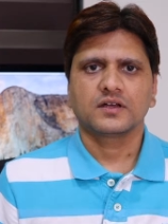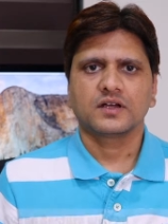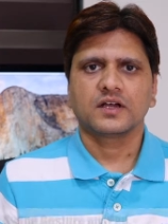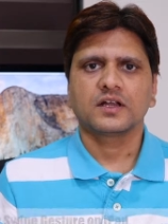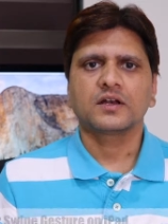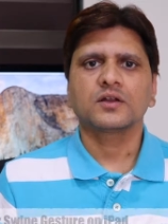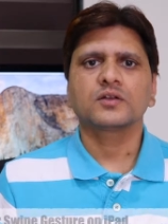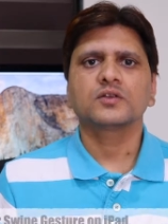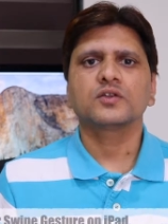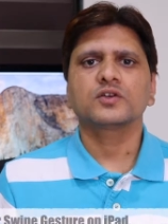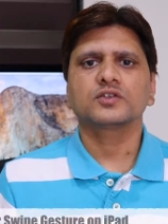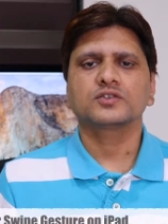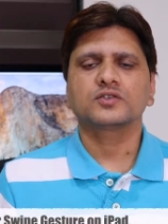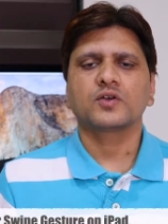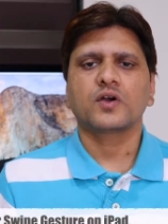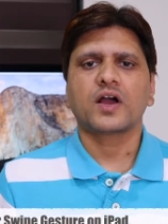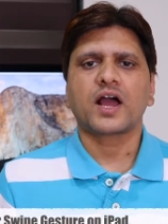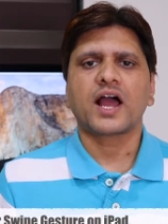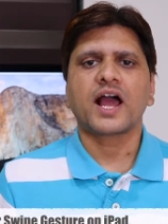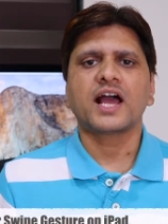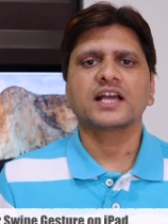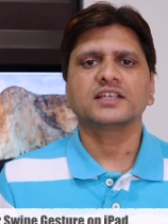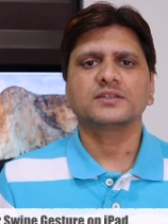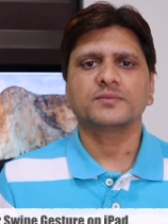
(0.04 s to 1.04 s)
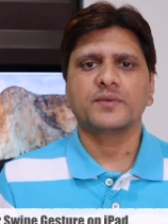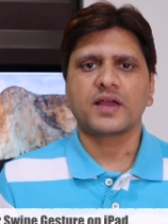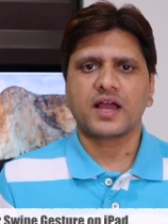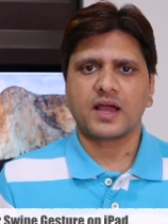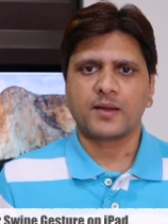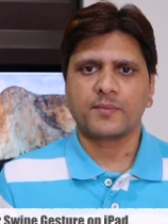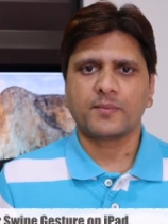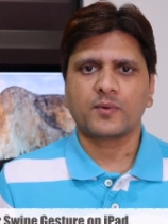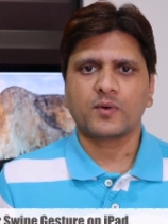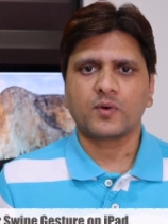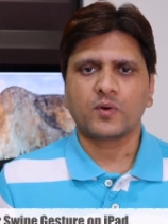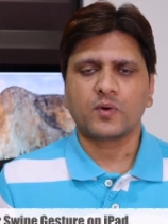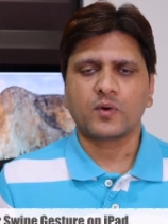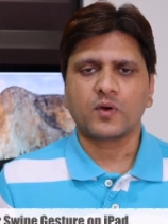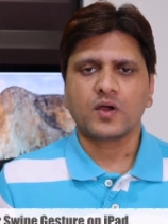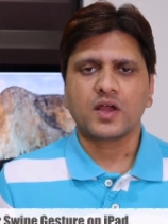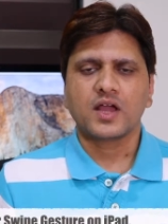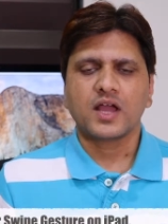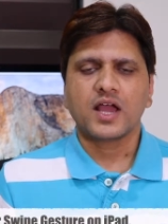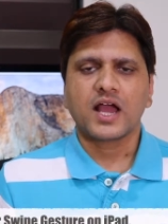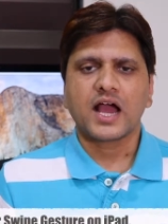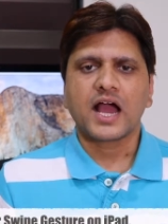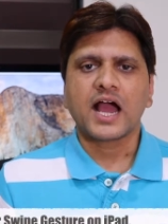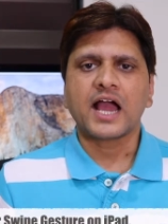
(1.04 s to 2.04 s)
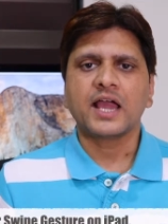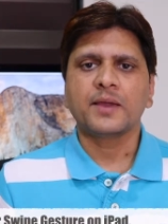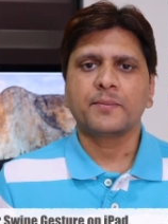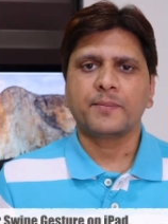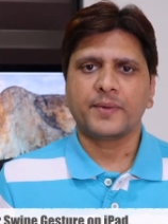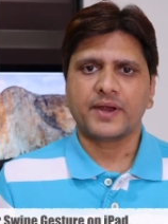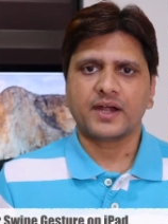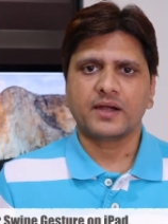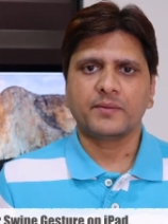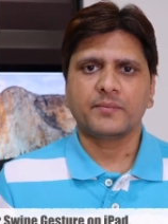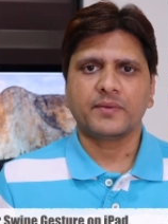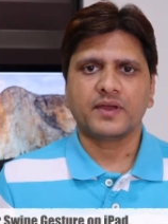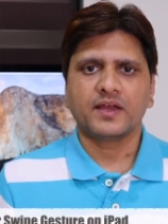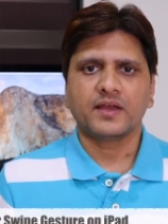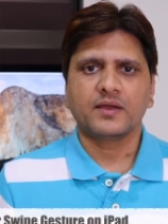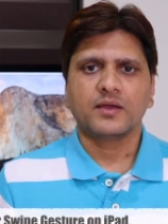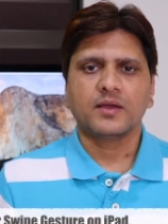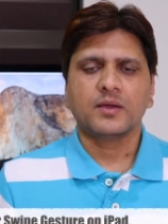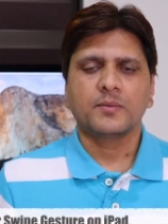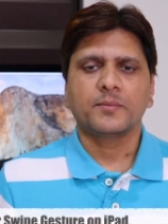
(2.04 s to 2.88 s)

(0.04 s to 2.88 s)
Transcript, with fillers: हेलो दोस्तों आज मैं आपको आईपैड में